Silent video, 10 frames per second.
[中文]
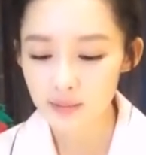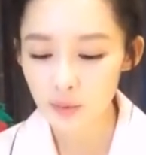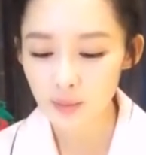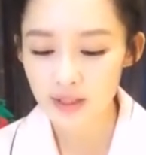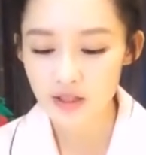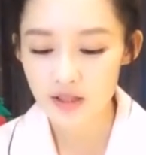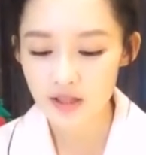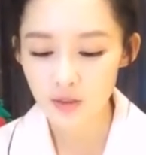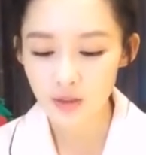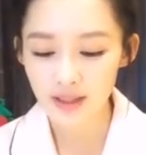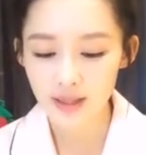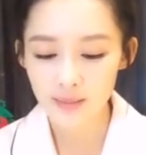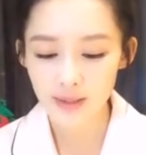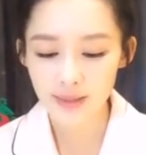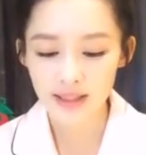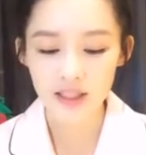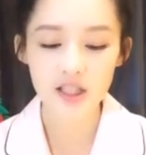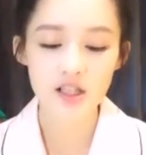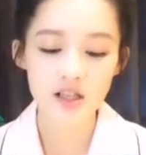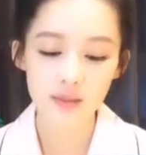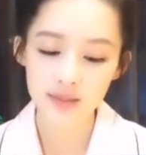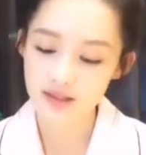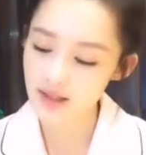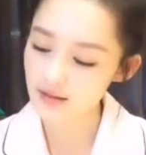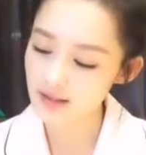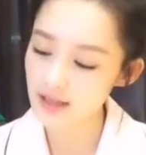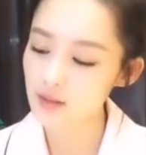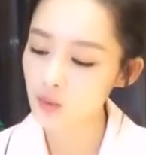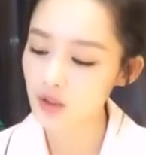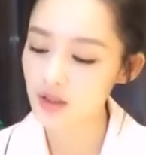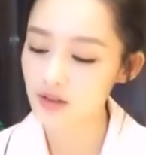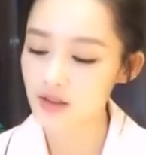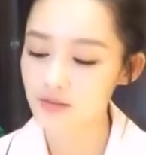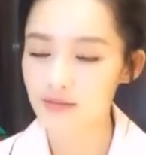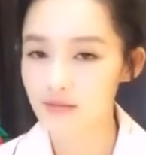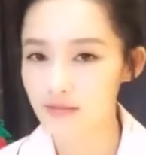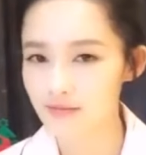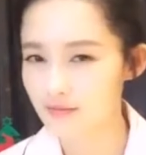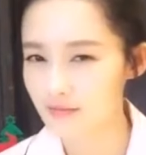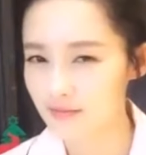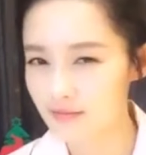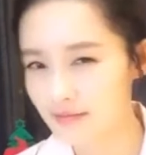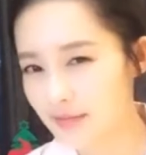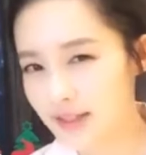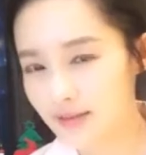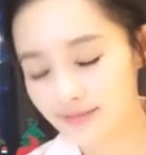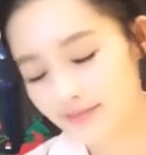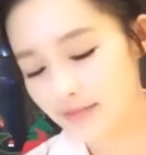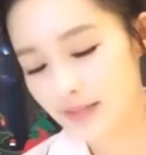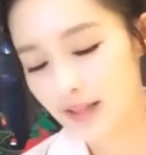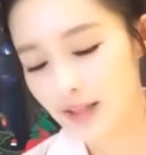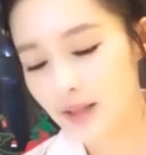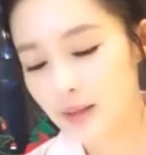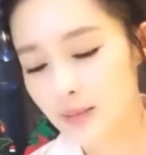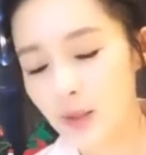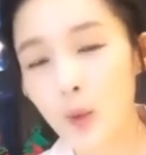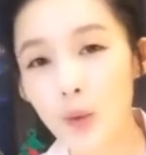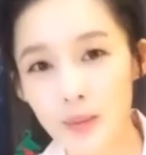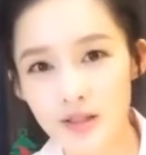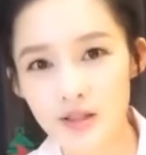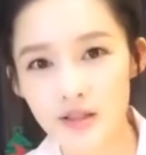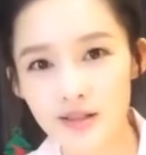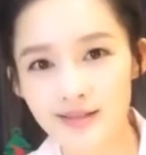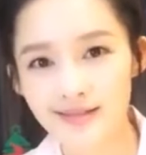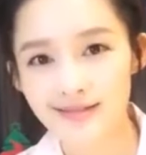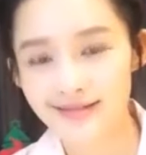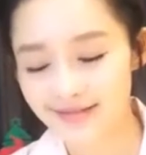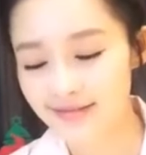你，我们只是观看陪伴你成长变强大的陌生人。嗯，没有，我们是，